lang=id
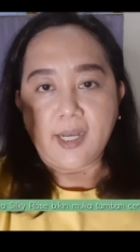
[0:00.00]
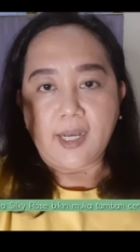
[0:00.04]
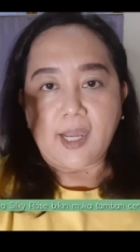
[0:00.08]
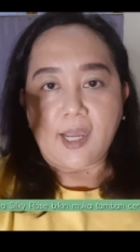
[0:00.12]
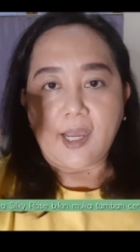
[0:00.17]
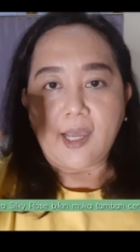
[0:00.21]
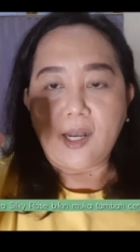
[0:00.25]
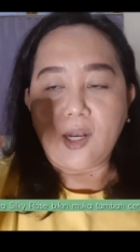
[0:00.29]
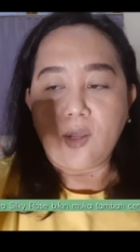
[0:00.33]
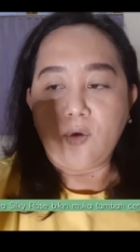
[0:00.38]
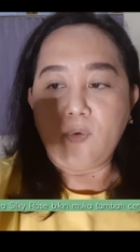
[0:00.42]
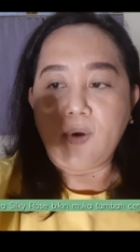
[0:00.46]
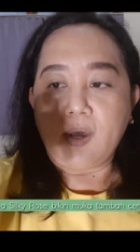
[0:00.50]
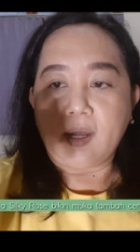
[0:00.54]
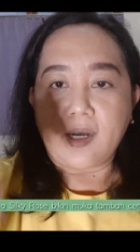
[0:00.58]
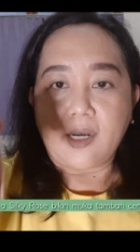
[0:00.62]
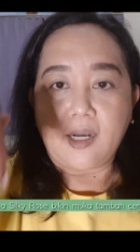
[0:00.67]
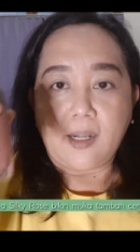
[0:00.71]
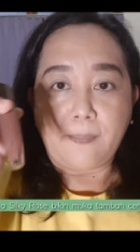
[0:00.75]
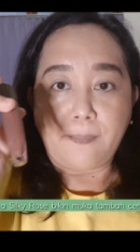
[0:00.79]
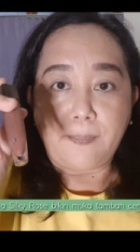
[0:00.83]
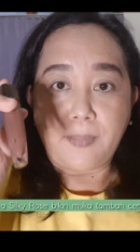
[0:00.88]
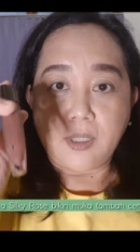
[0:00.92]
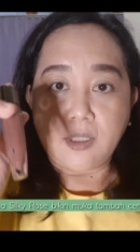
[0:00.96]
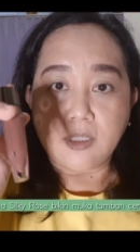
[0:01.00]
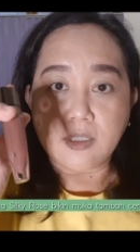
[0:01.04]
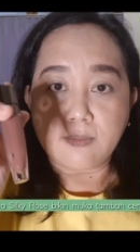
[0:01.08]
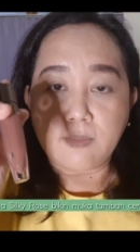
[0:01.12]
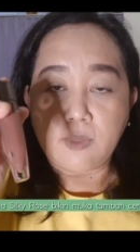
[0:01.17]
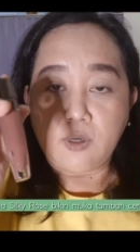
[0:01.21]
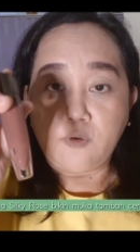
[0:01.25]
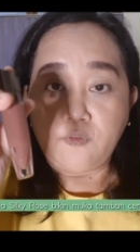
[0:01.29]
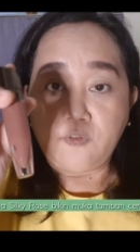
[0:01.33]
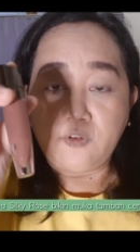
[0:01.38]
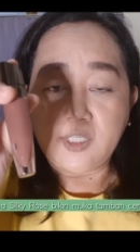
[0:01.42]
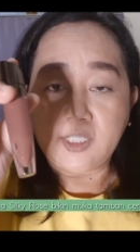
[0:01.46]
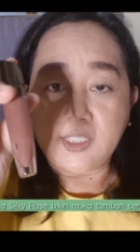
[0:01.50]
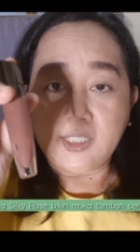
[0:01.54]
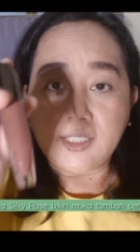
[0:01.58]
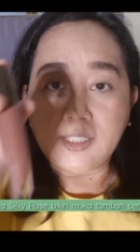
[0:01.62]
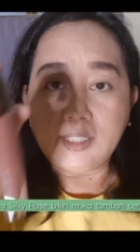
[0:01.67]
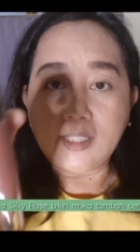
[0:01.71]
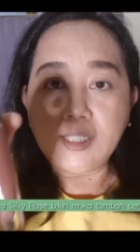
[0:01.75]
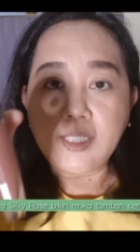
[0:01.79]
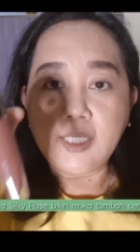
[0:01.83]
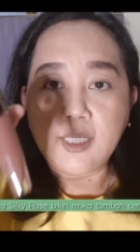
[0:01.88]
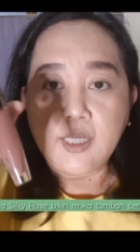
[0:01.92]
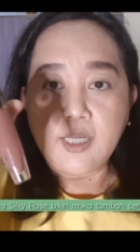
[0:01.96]
Nah kalau warna plus mauve
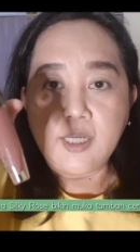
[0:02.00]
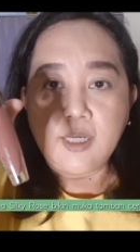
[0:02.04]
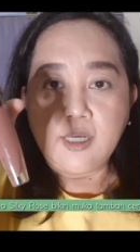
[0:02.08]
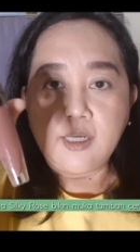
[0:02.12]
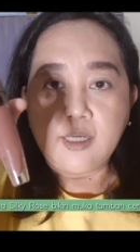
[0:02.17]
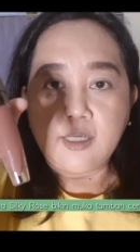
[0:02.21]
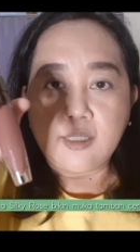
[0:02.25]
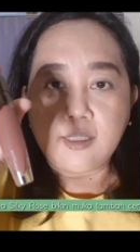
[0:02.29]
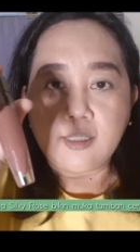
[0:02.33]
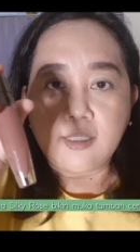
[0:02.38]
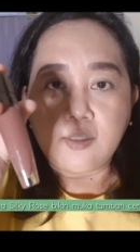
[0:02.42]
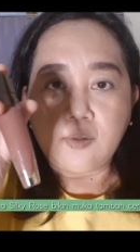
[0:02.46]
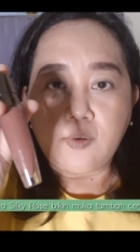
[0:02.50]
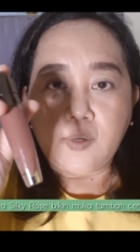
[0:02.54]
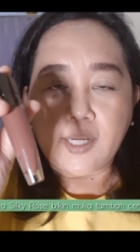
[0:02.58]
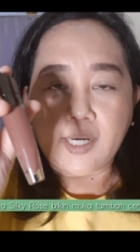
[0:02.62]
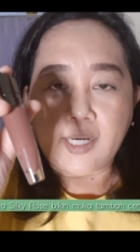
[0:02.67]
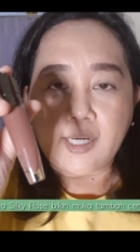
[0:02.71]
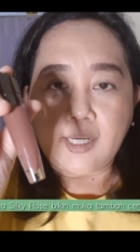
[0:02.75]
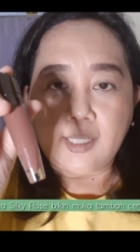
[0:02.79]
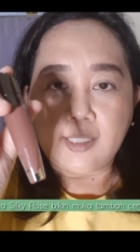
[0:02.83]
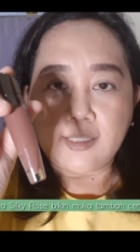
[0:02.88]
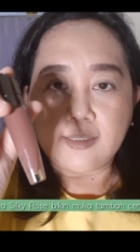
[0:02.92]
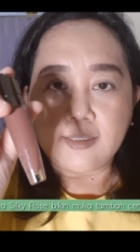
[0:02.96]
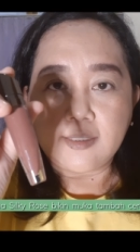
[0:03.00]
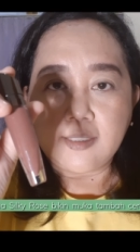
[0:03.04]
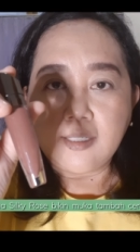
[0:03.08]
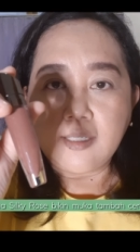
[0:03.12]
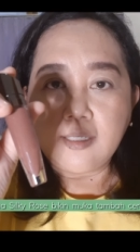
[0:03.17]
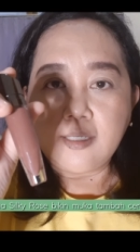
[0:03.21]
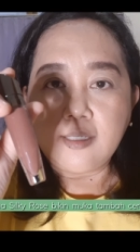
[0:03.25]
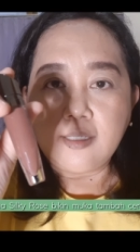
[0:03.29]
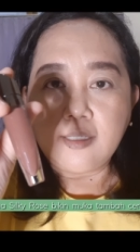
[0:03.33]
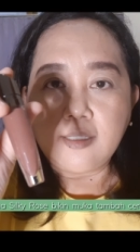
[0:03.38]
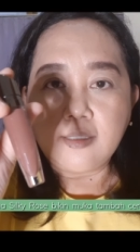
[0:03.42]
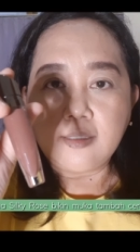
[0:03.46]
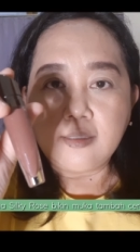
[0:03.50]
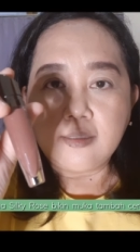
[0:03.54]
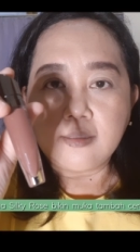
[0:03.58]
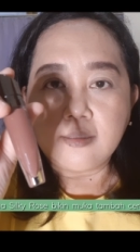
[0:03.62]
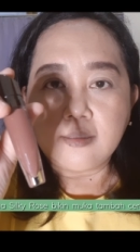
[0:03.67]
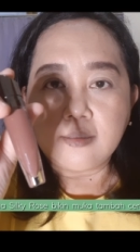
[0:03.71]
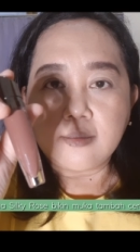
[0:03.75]
ini uh, warnanya